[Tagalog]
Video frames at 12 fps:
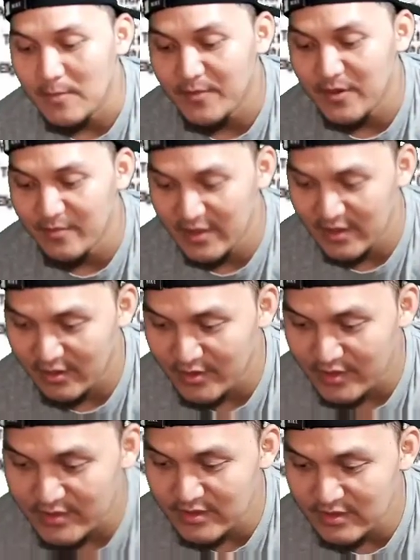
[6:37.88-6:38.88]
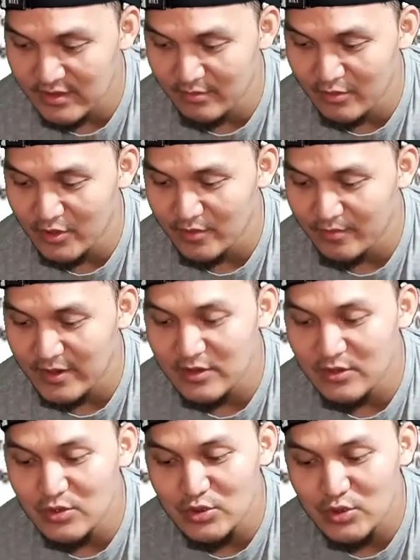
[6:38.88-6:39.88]
Ang primera ko yan, Sydney Boy.
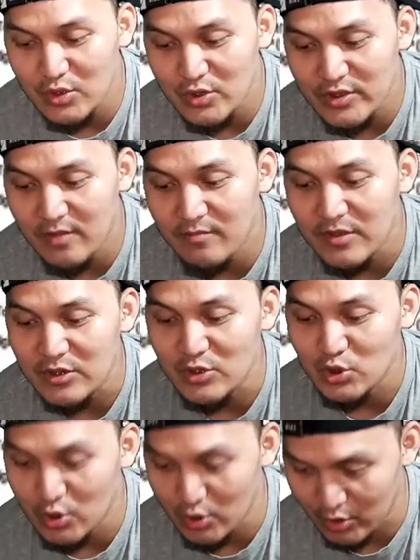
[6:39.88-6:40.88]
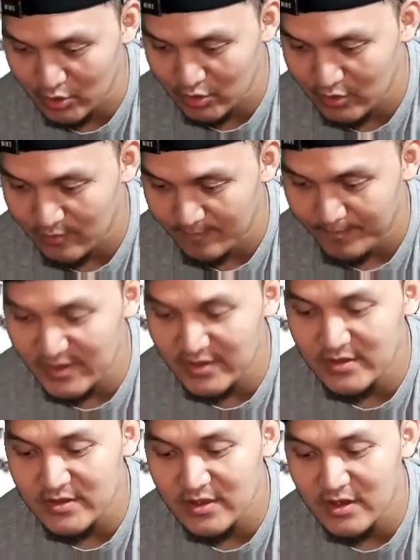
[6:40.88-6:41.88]
Panigundo ko dyan, Minotaur.
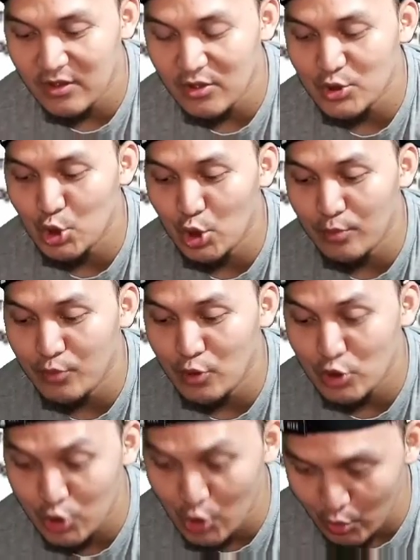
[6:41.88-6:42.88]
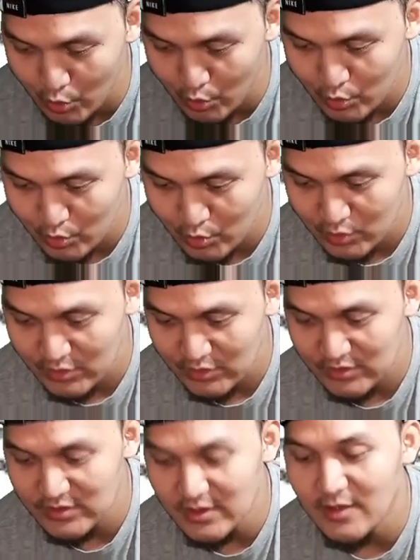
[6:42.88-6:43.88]
Panersera ko, Joyful Joe.
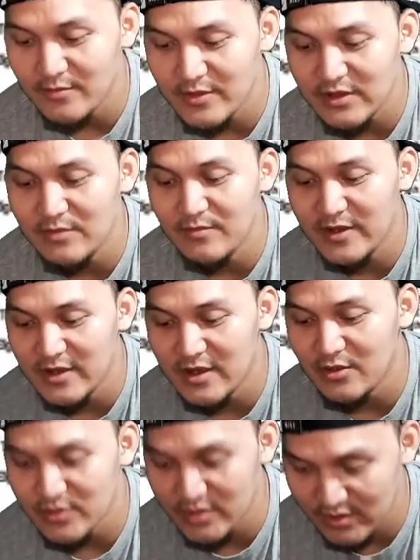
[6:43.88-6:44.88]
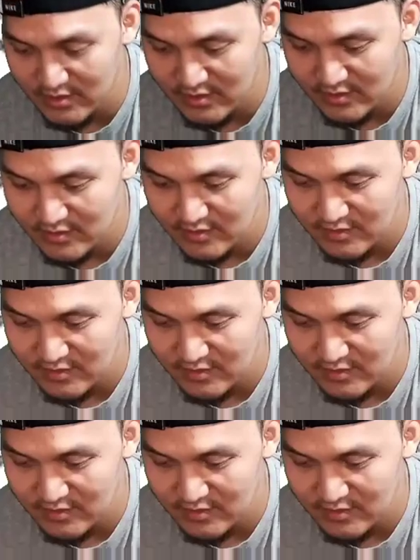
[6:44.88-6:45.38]
Yan, matibay na ako dyan.